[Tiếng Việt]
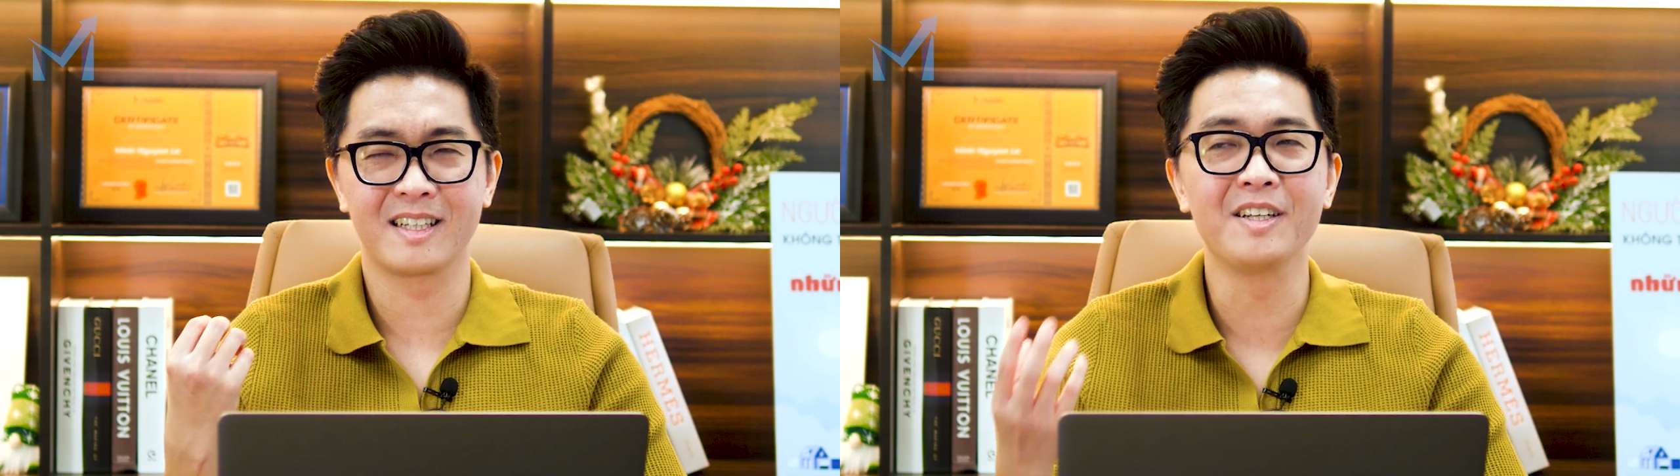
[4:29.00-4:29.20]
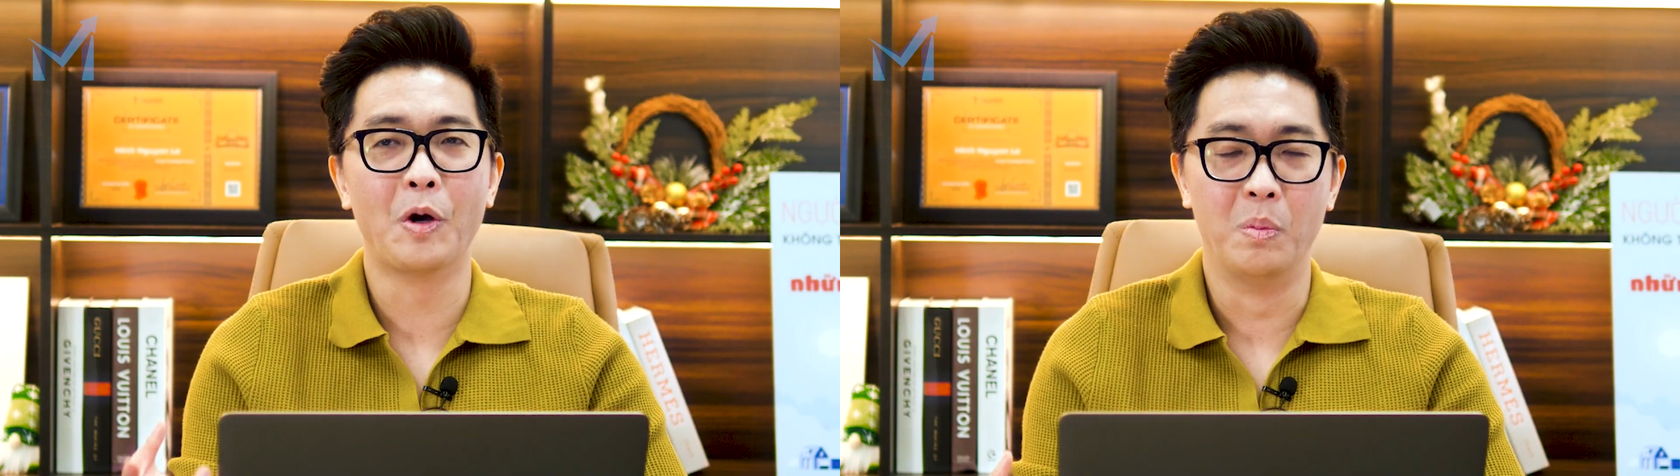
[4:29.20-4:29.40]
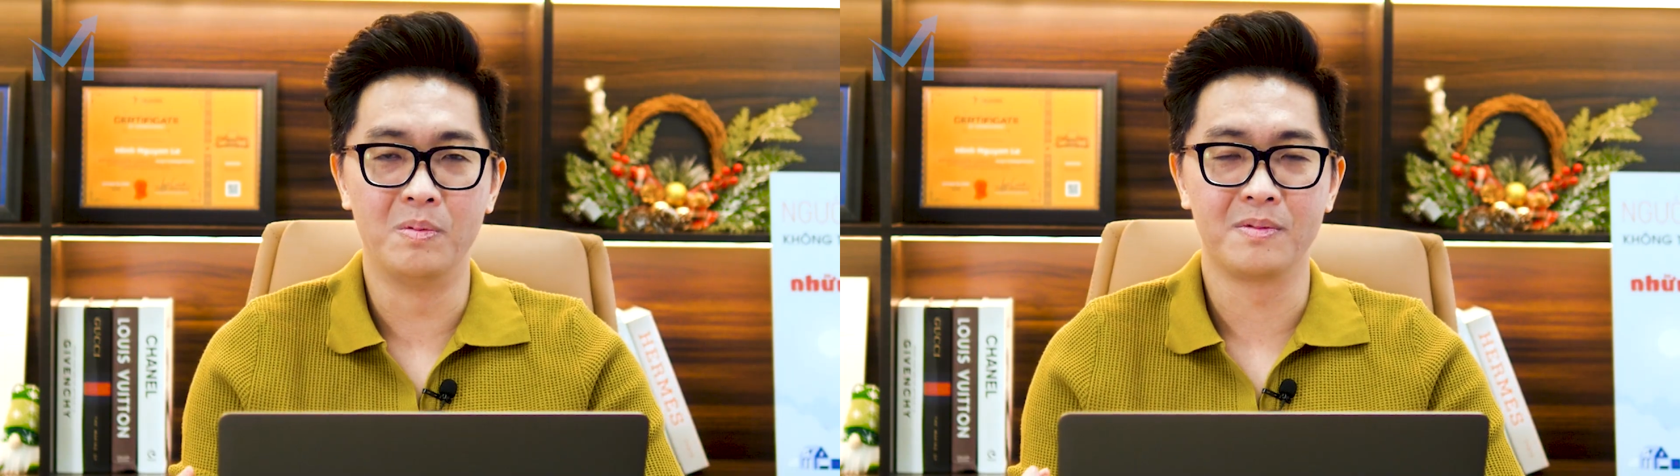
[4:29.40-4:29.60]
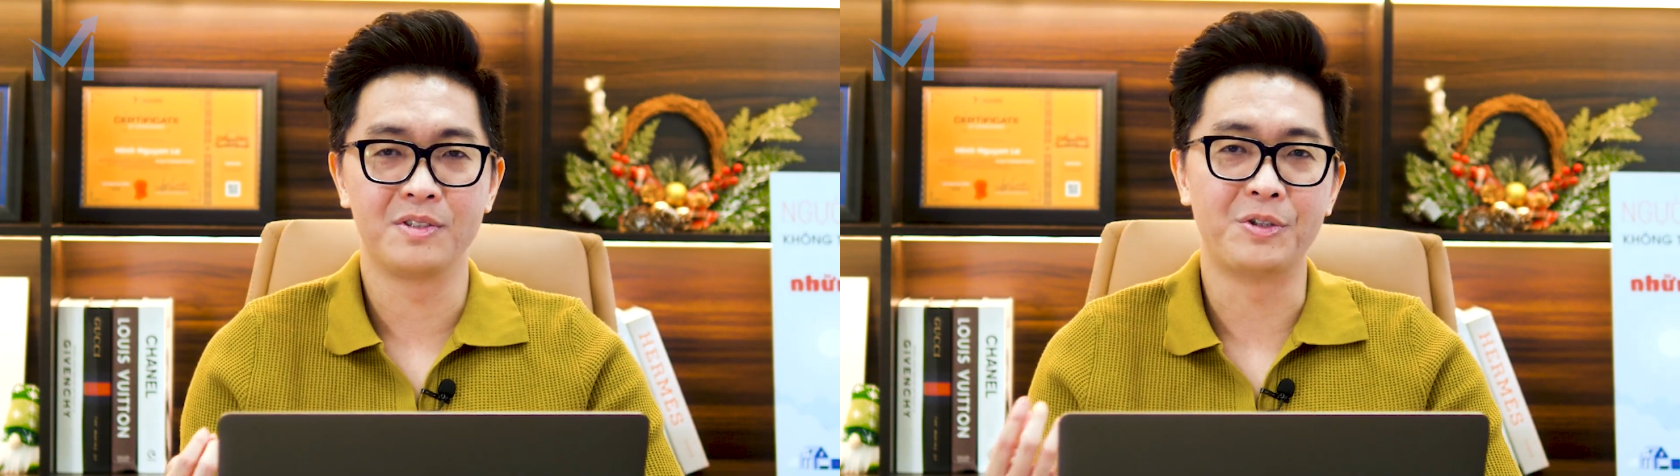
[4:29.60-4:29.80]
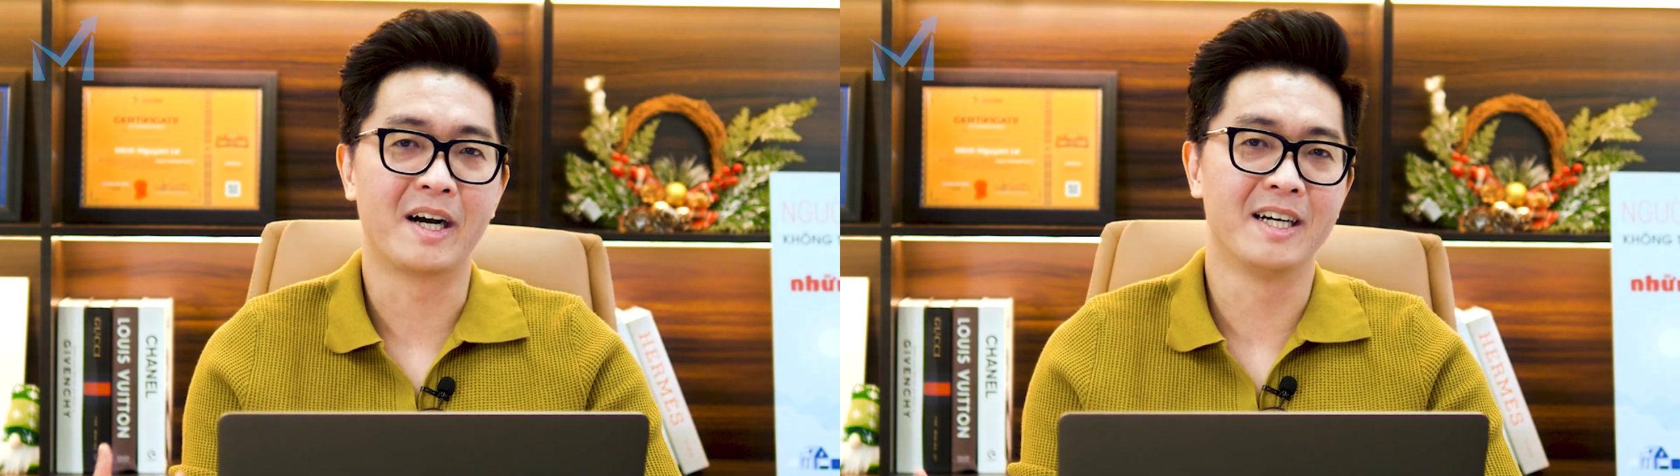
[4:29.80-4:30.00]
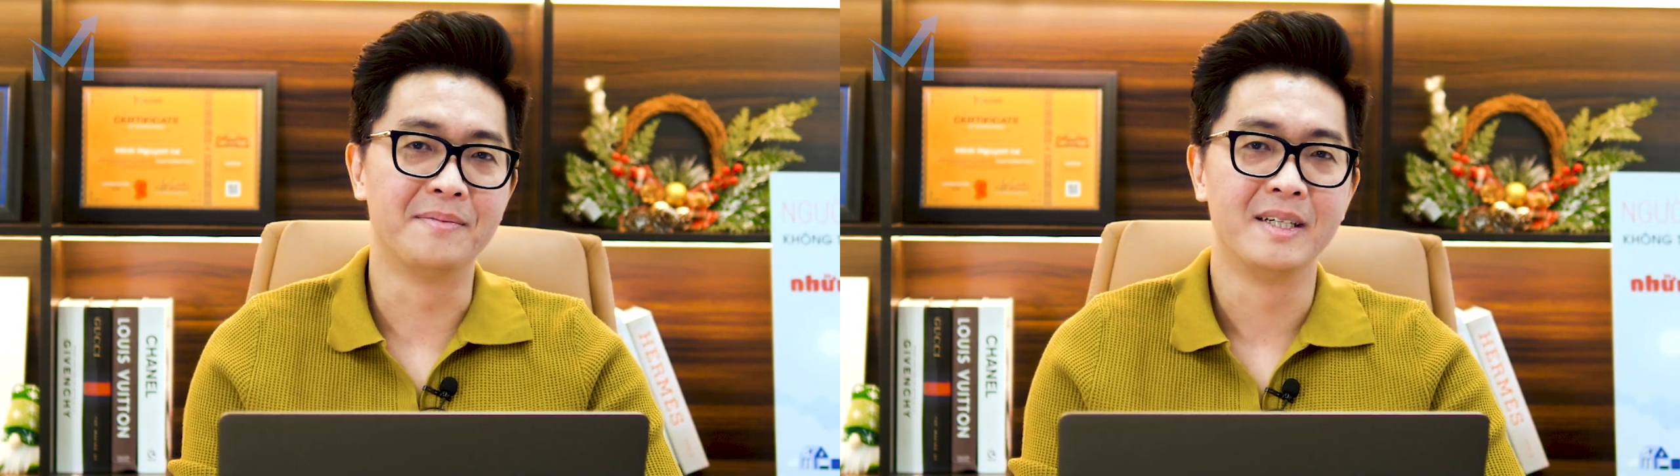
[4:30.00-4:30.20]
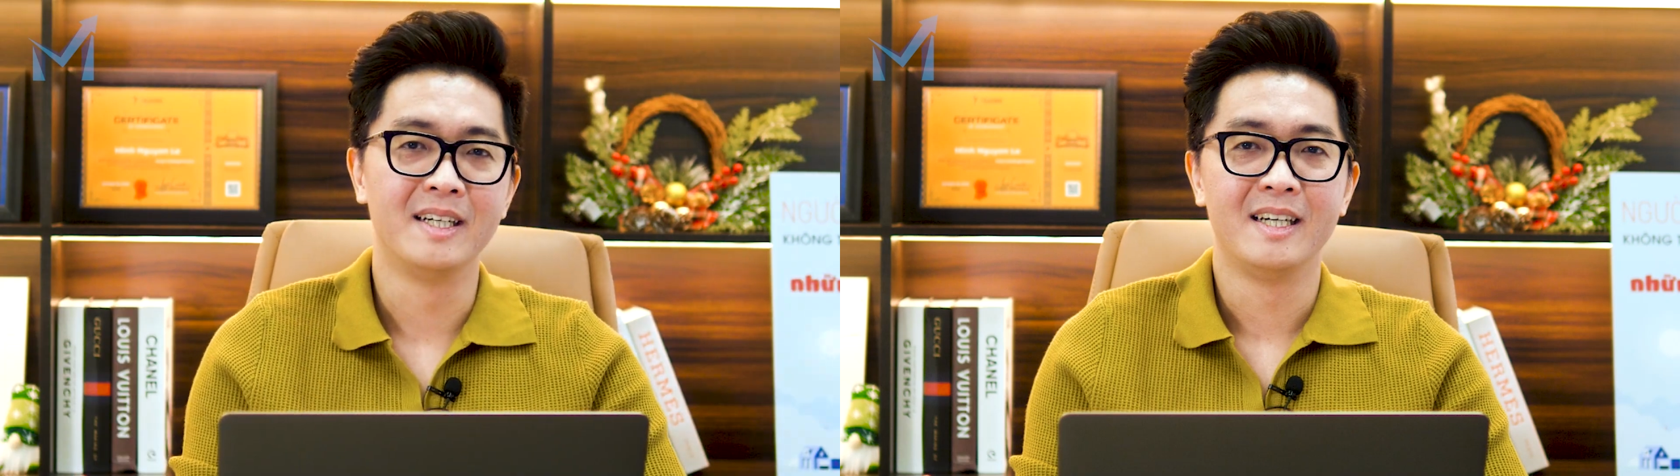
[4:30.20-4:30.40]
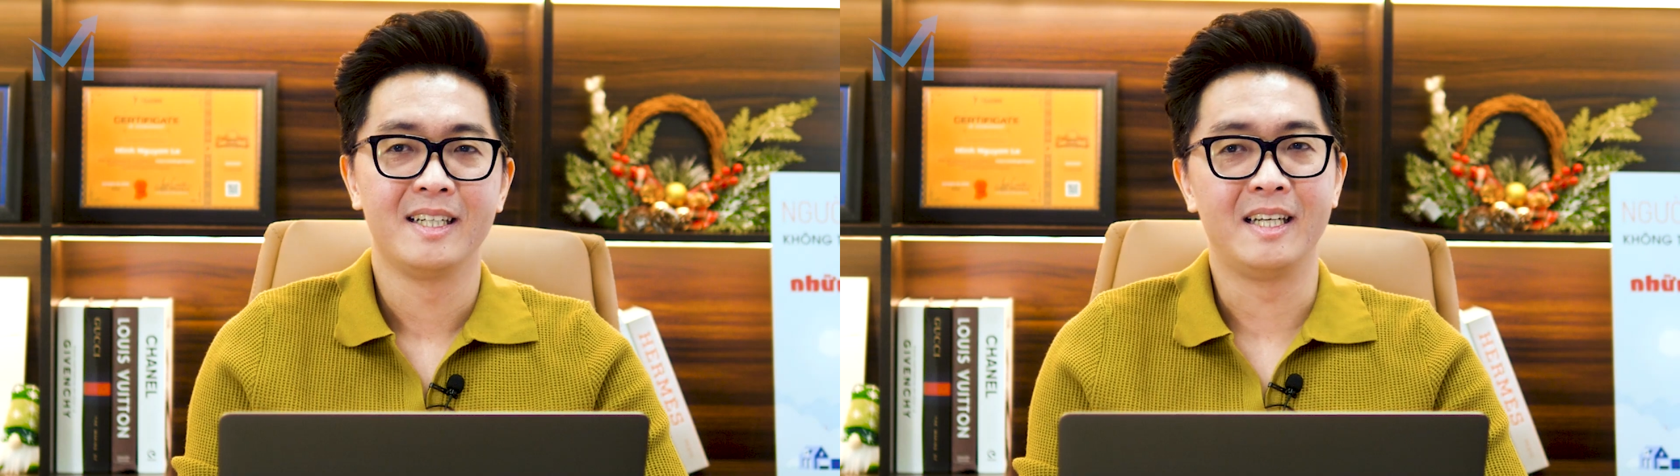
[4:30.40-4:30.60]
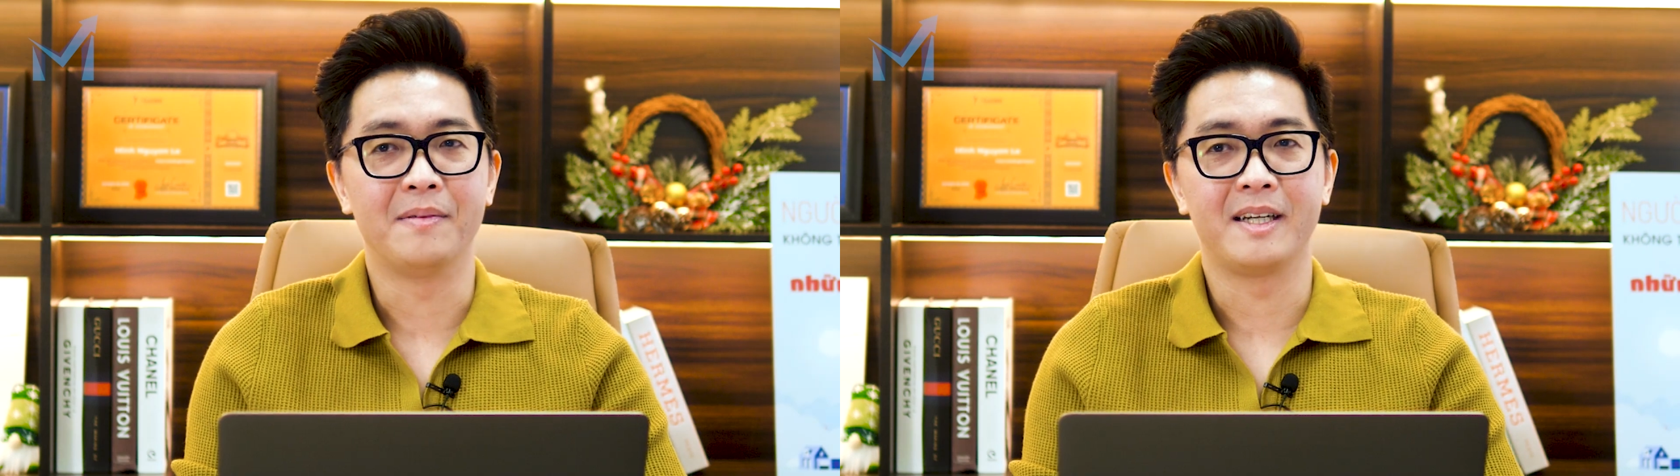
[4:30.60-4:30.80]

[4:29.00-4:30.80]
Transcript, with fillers: kinh khủng choáng ngợp thì